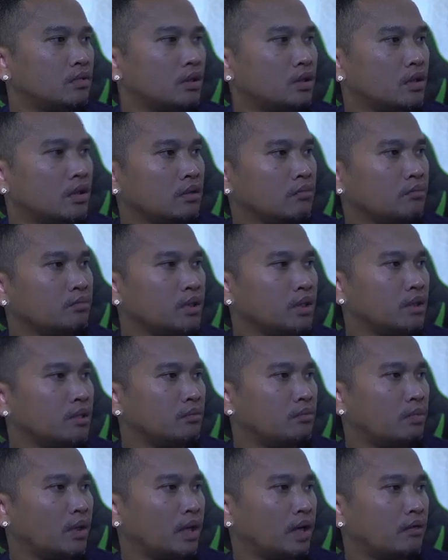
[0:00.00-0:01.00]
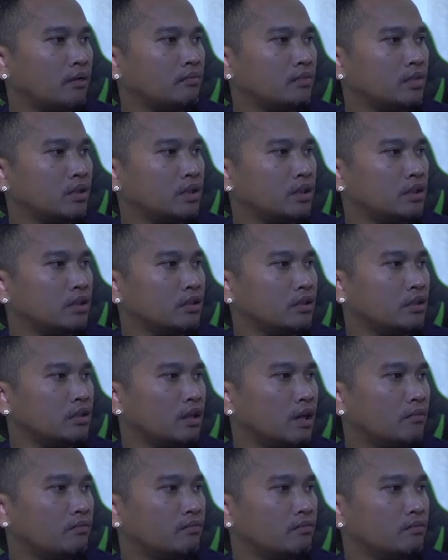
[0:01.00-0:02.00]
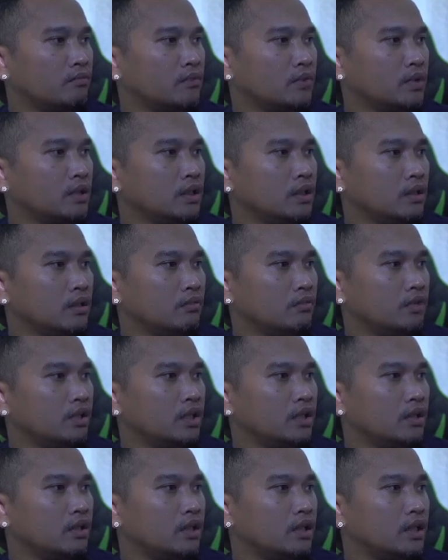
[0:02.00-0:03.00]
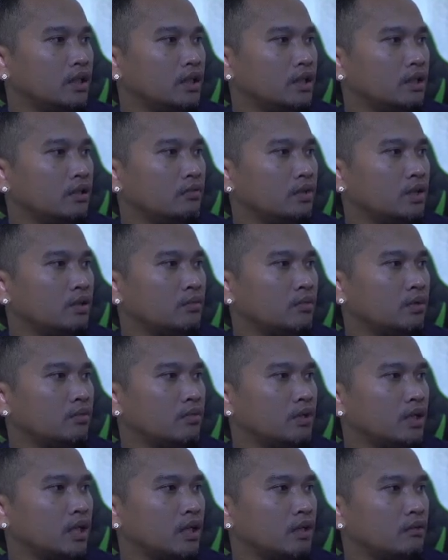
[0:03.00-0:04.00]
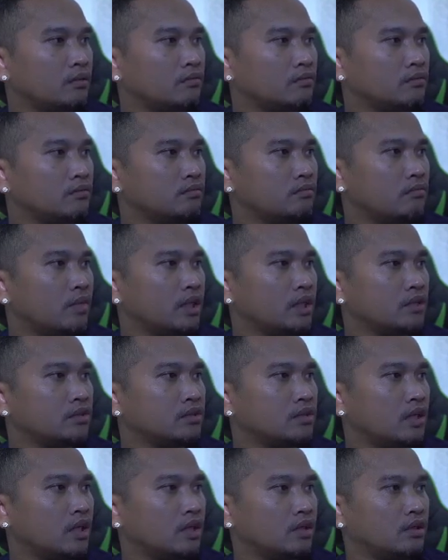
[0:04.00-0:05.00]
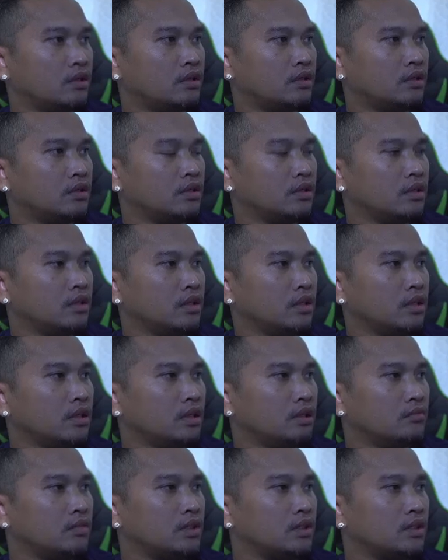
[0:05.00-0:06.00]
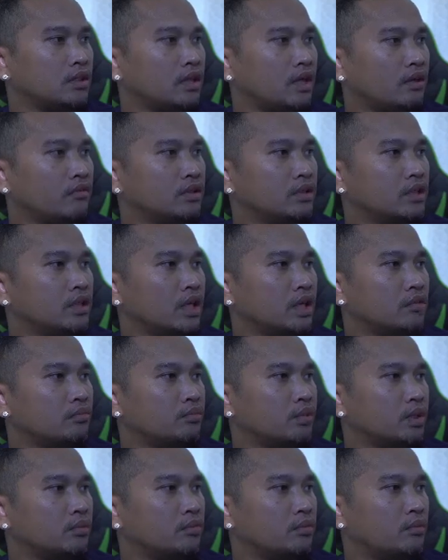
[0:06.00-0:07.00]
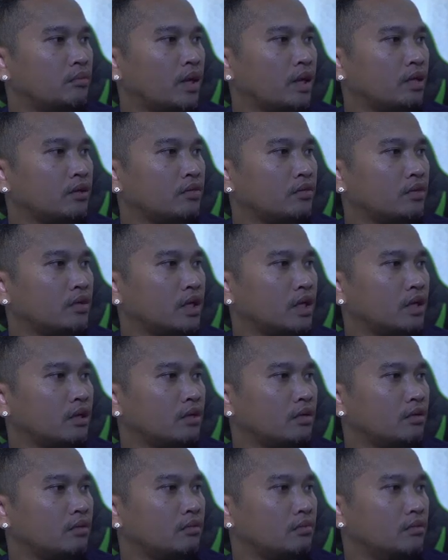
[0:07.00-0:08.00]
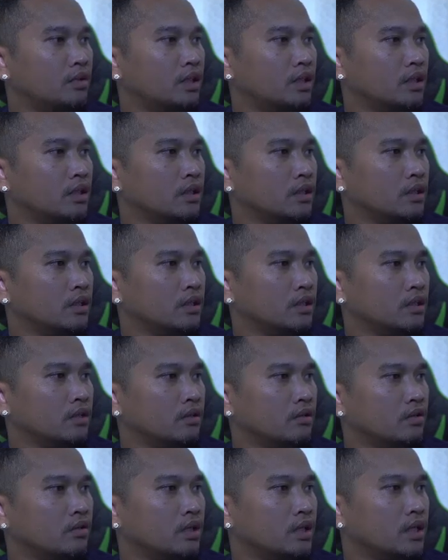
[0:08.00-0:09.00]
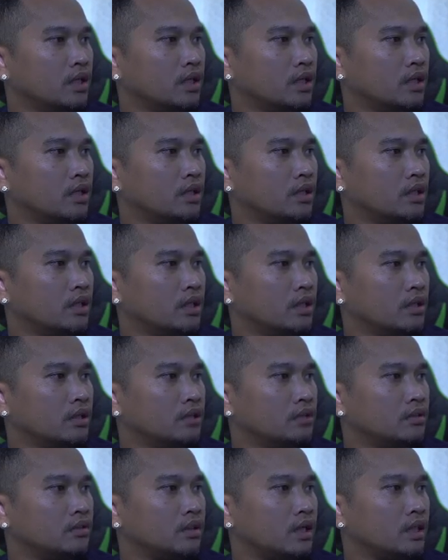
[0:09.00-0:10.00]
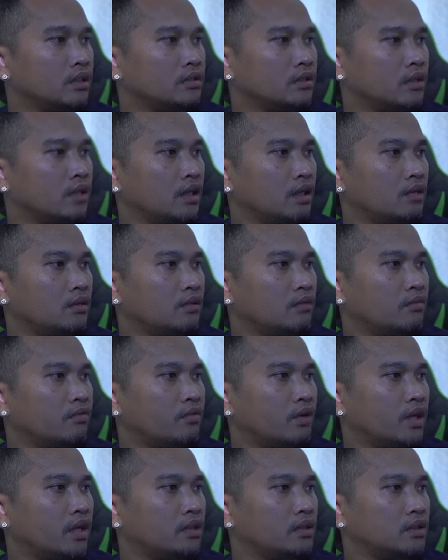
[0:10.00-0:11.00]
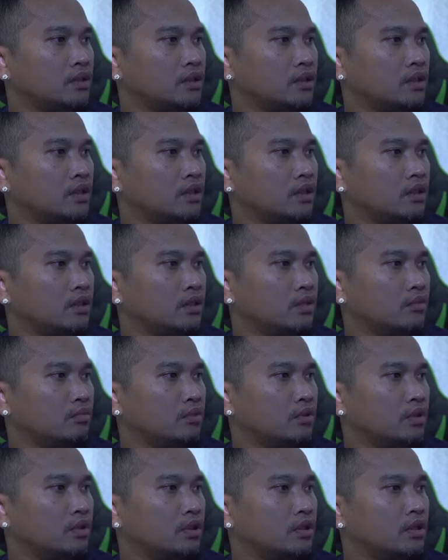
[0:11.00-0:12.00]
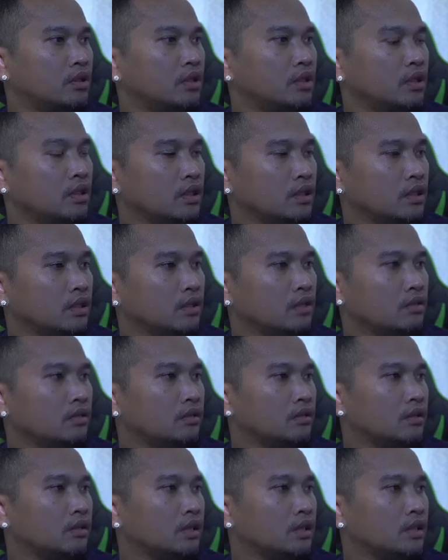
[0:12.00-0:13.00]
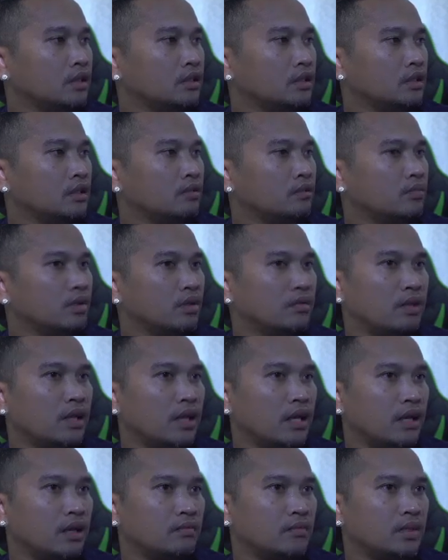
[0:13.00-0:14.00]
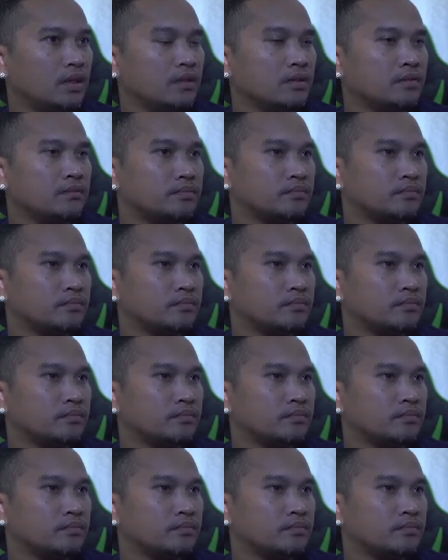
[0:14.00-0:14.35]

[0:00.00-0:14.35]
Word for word: lắng pi phèm tới đọc vị này tì nữa cho mới nhom mọi về run bạch start tặng á cho mới ta ta về trái pel và mát con cà lọt về ok lấy nè dương start select five second interval ok chẳng cho mới về lại máu